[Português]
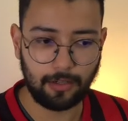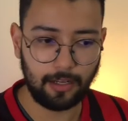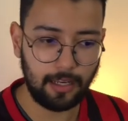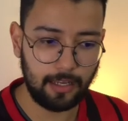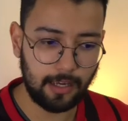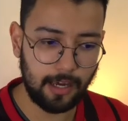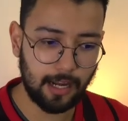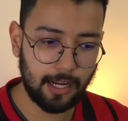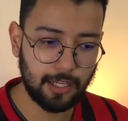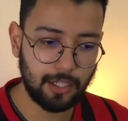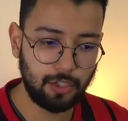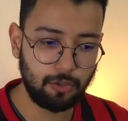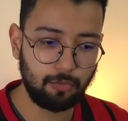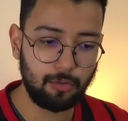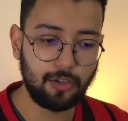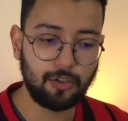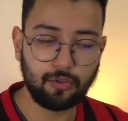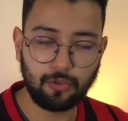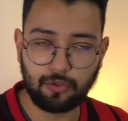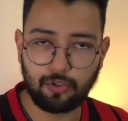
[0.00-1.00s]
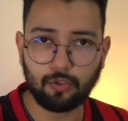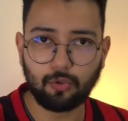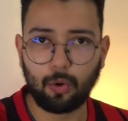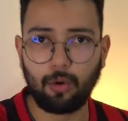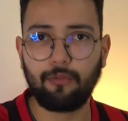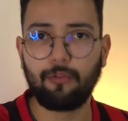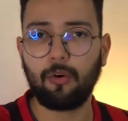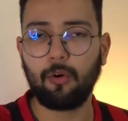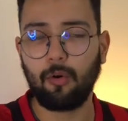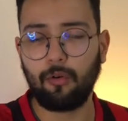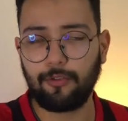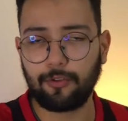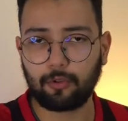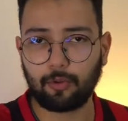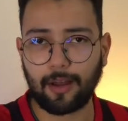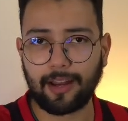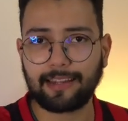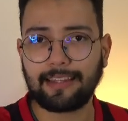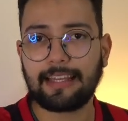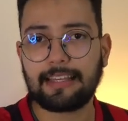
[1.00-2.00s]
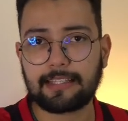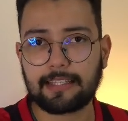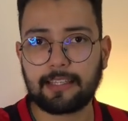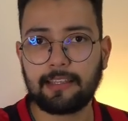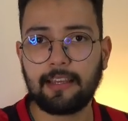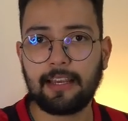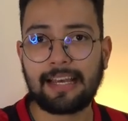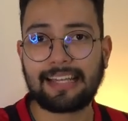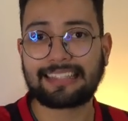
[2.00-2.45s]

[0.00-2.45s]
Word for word: Ele garantiu que, de novo, o Vitória tem sim